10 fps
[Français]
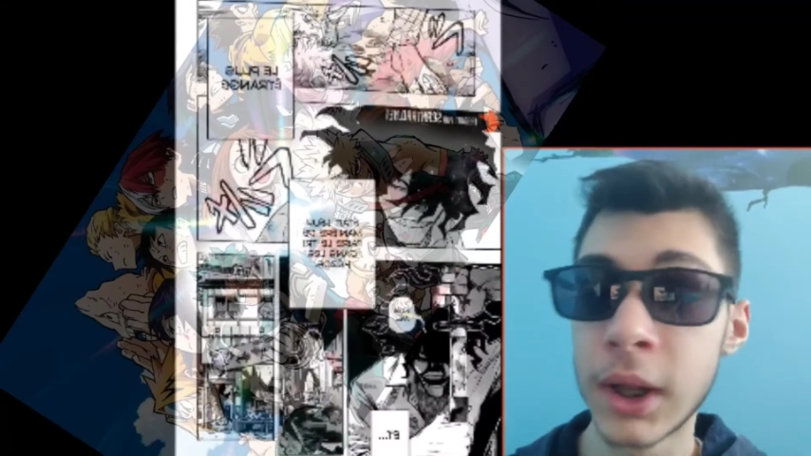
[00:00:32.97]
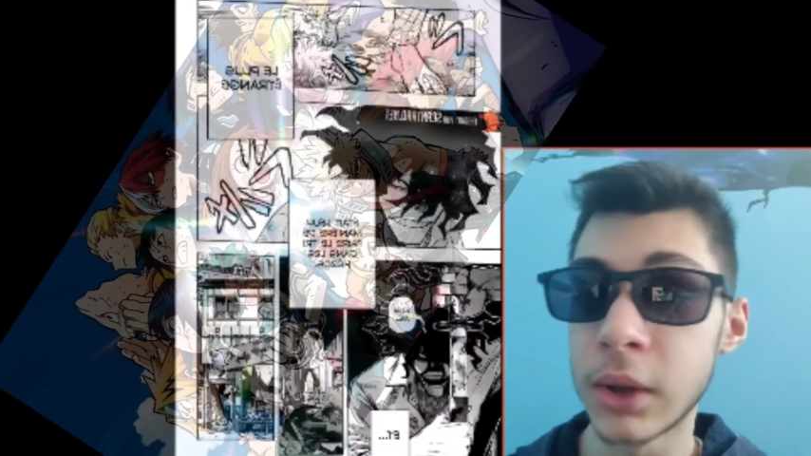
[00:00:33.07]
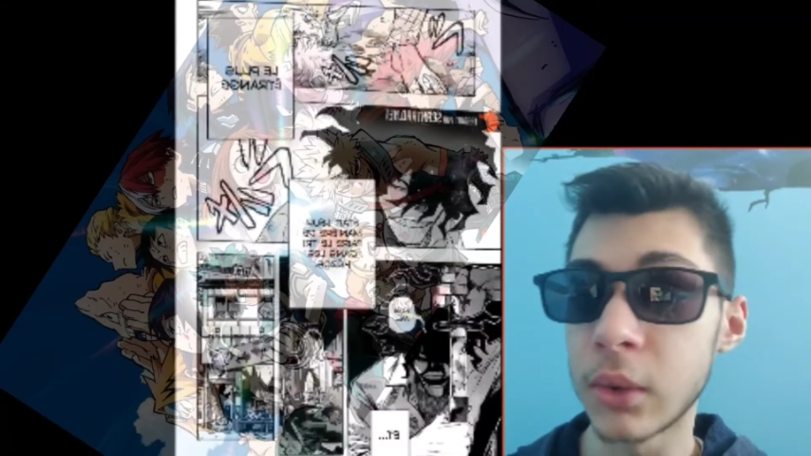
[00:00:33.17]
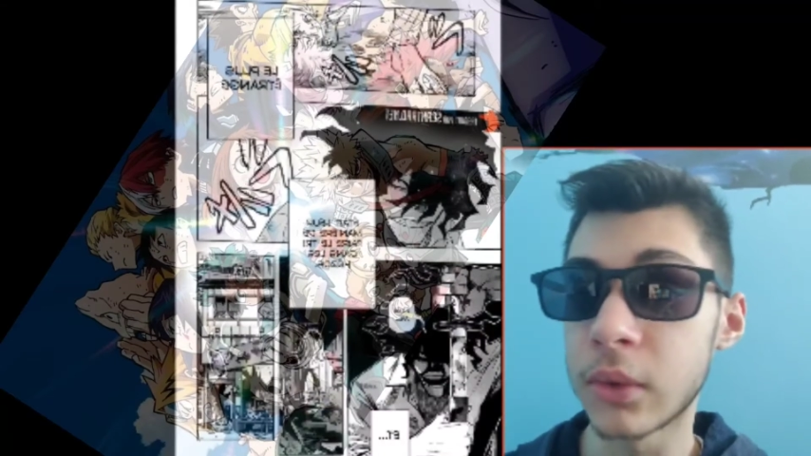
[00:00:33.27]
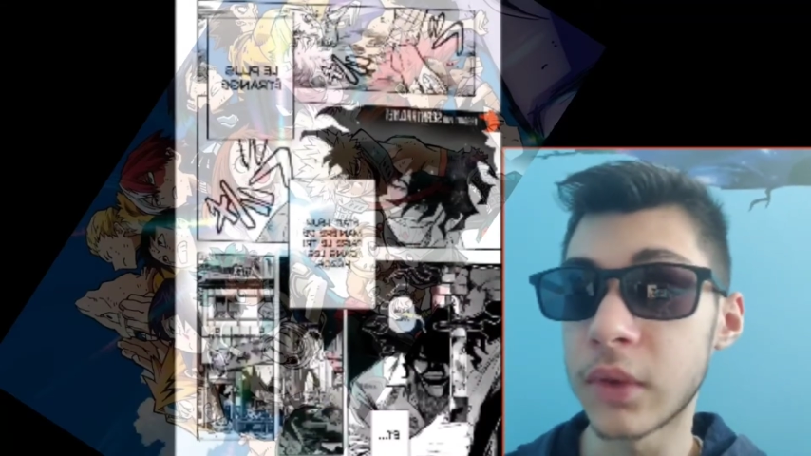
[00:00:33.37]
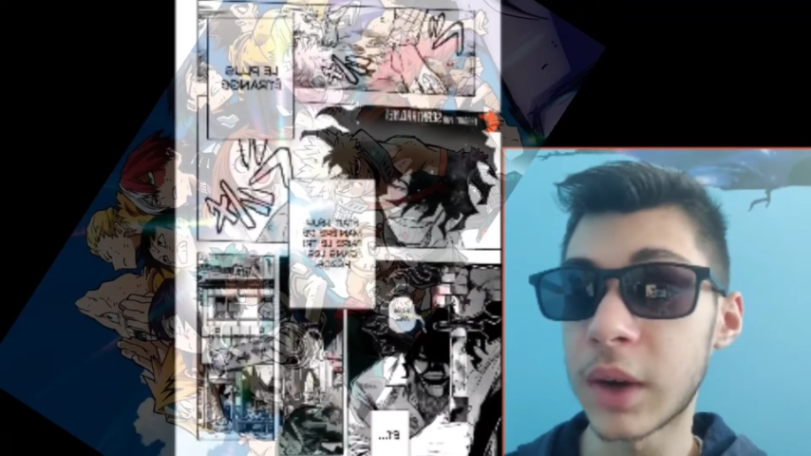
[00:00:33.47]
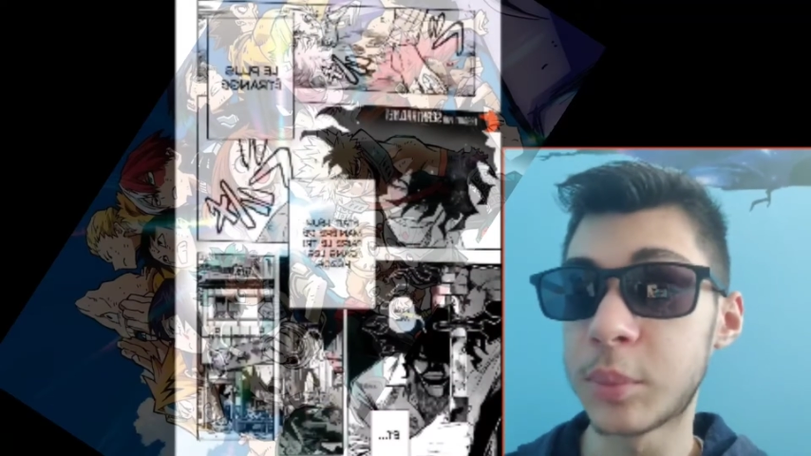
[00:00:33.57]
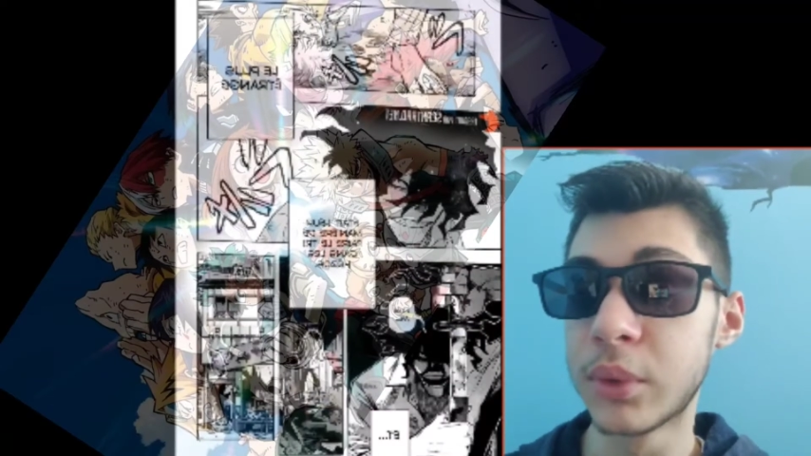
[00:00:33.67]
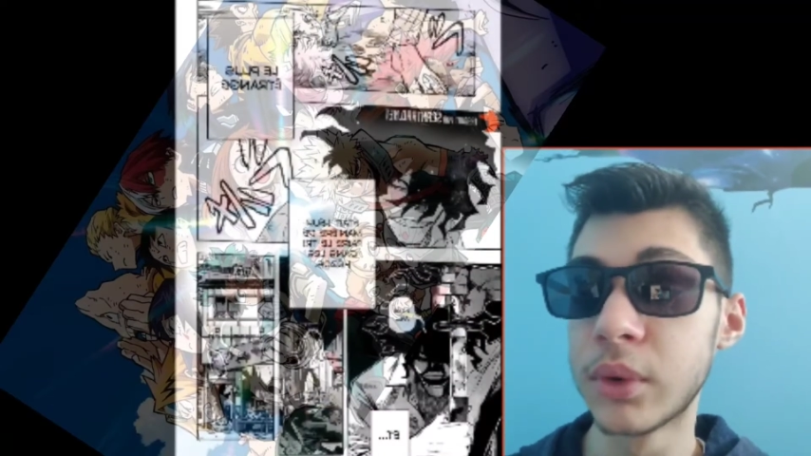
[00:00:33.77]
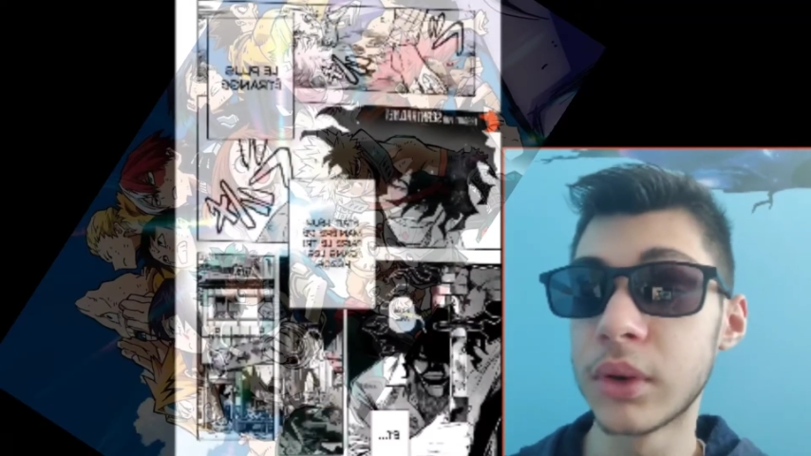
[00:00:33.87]
donc on va un
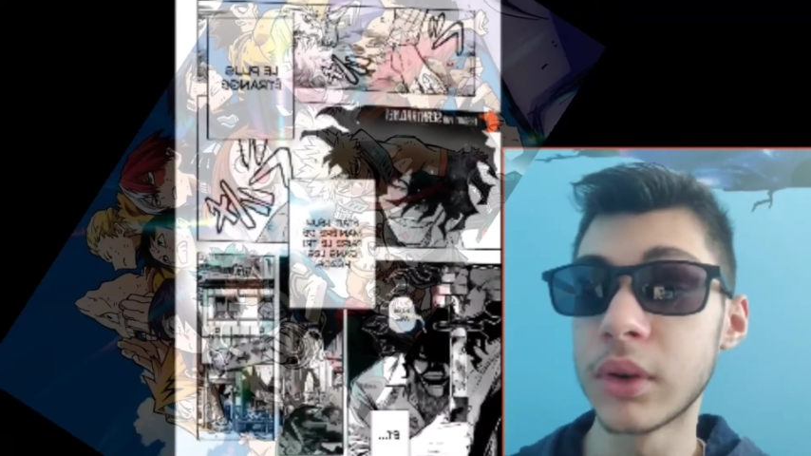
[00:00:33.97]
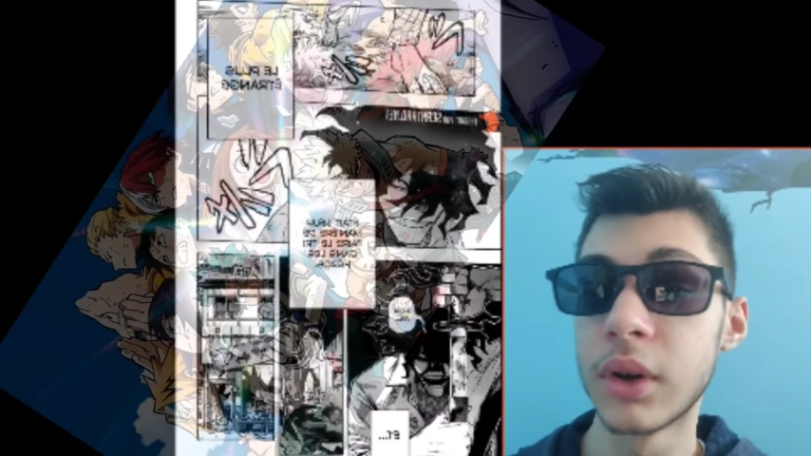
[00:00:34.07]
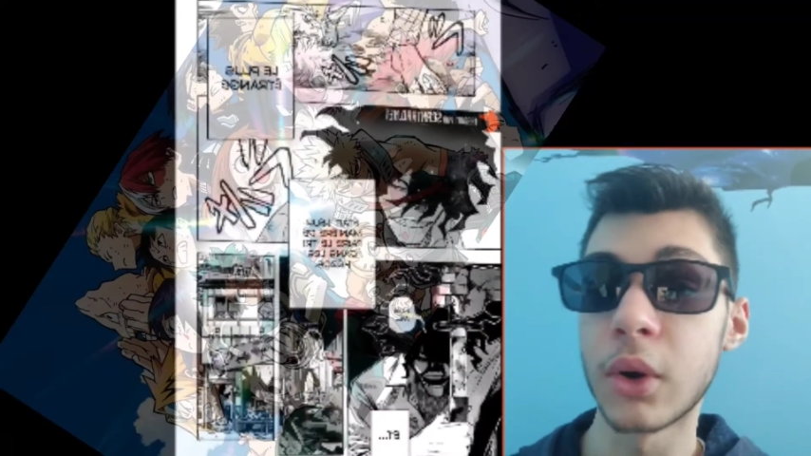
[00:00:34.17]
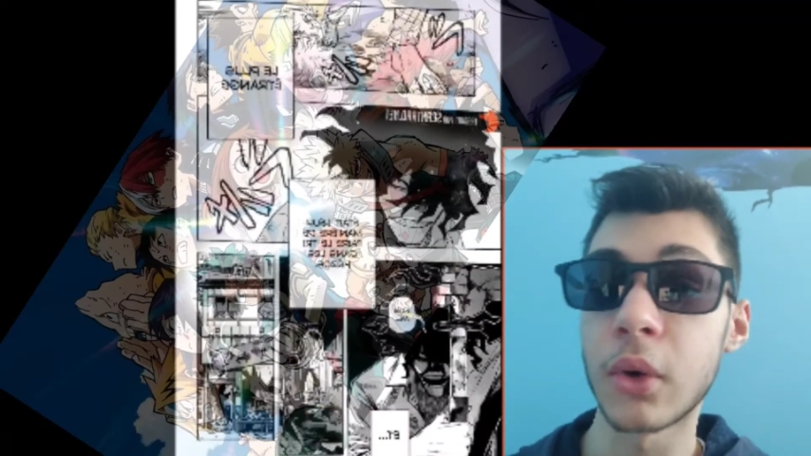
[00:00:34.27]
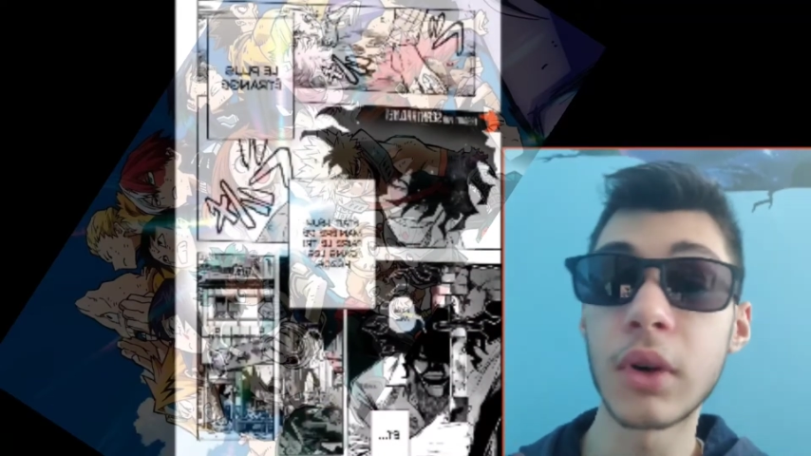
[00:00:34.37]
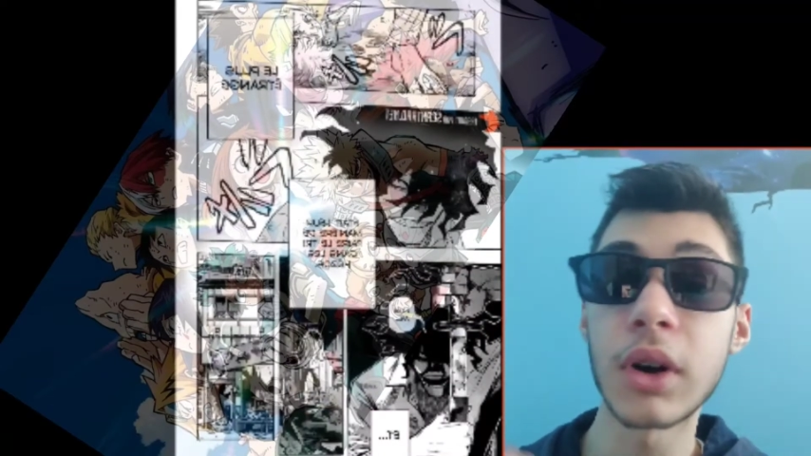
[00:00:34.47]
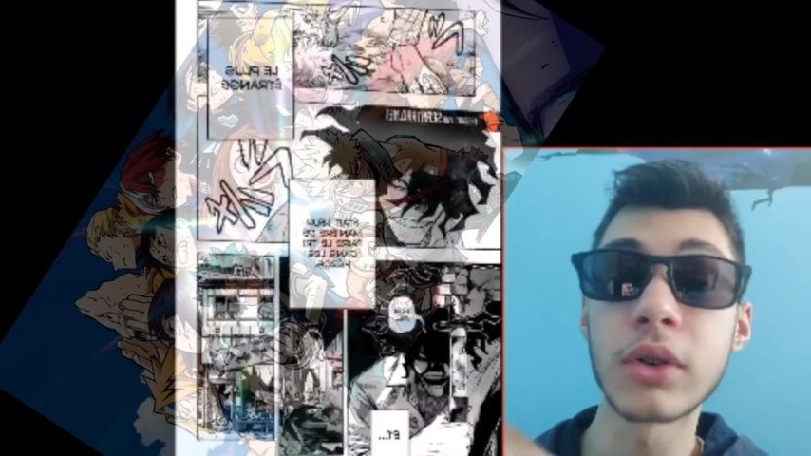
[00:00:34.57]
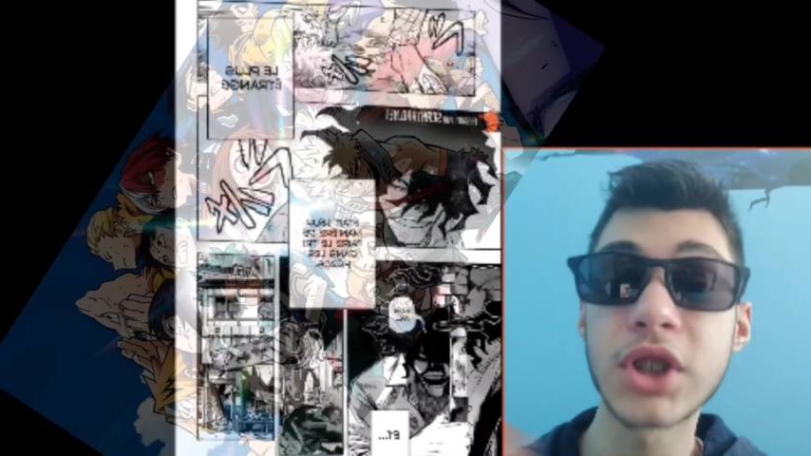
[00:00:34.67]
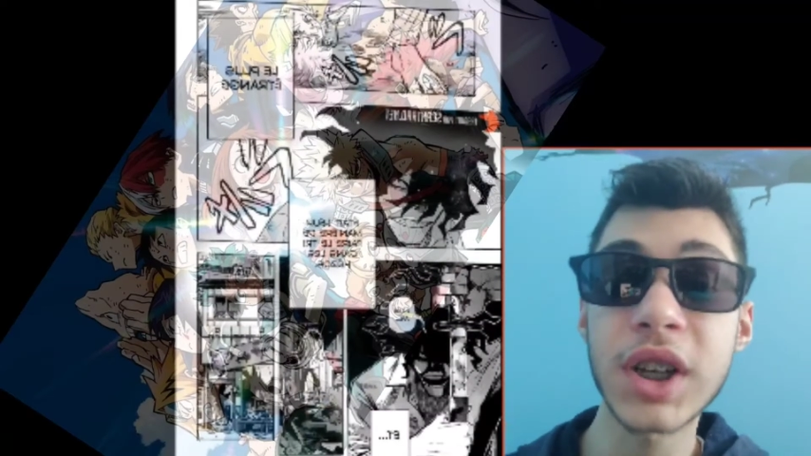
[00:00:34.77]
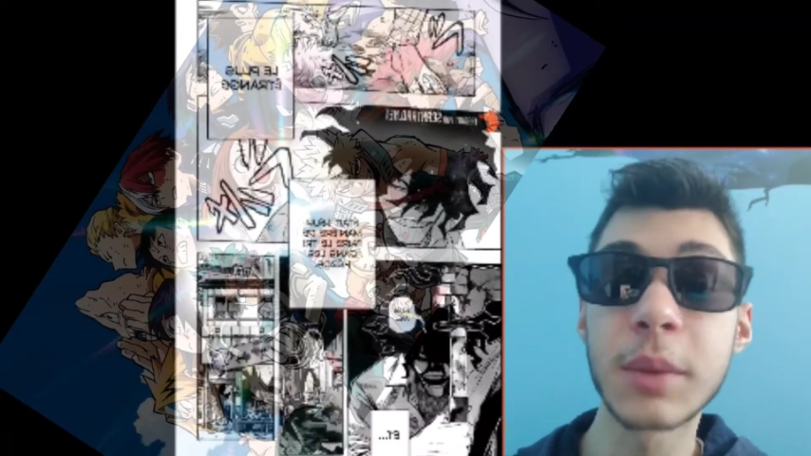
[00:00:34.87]
peu euh, revoir euh,
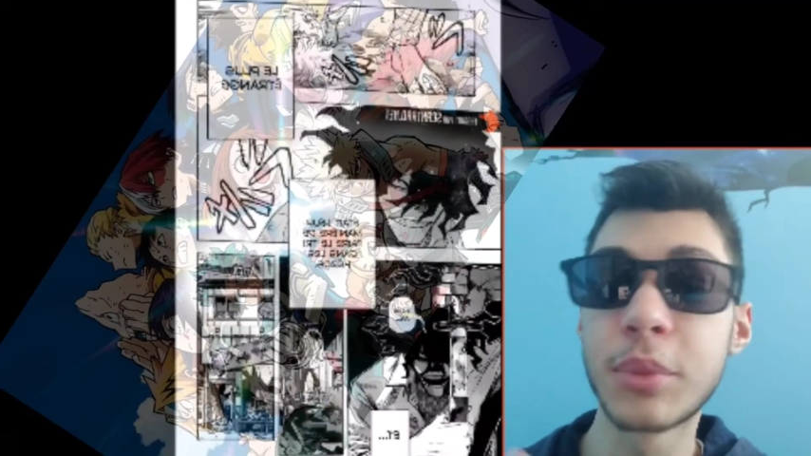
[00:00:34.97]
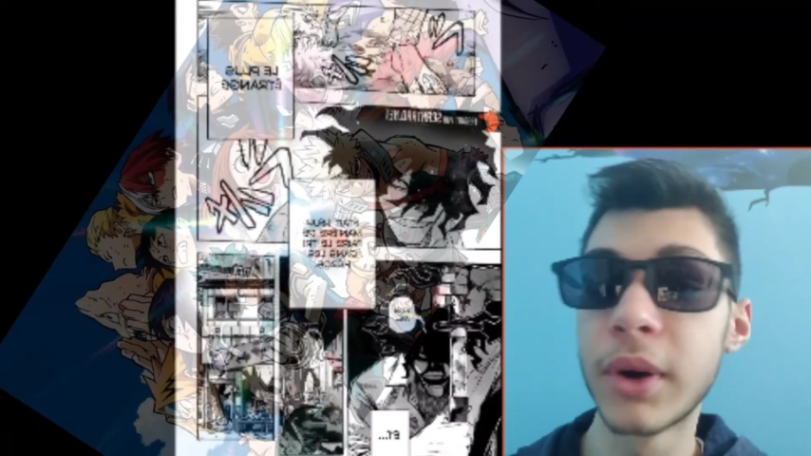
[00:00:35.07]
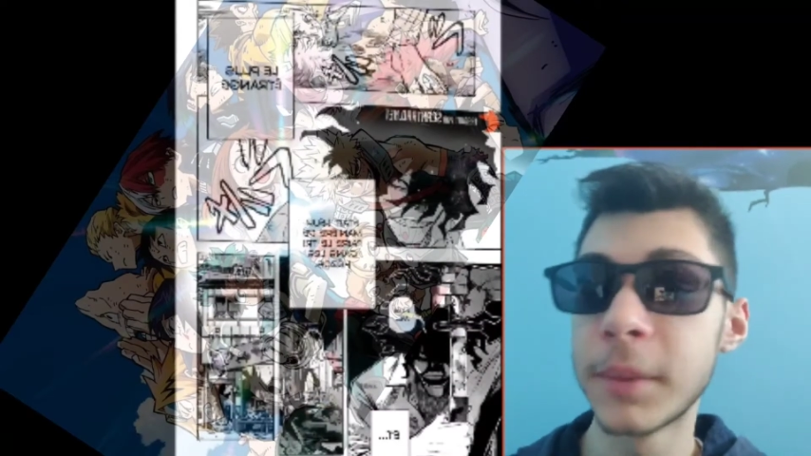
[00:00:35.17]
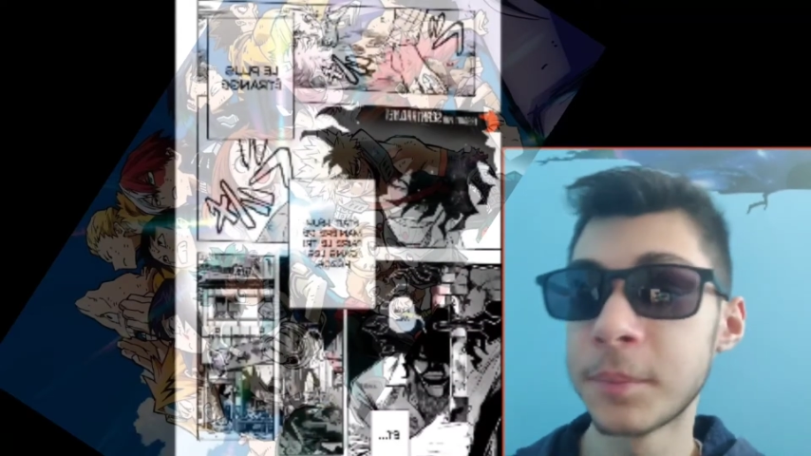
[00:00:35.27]
chaque point.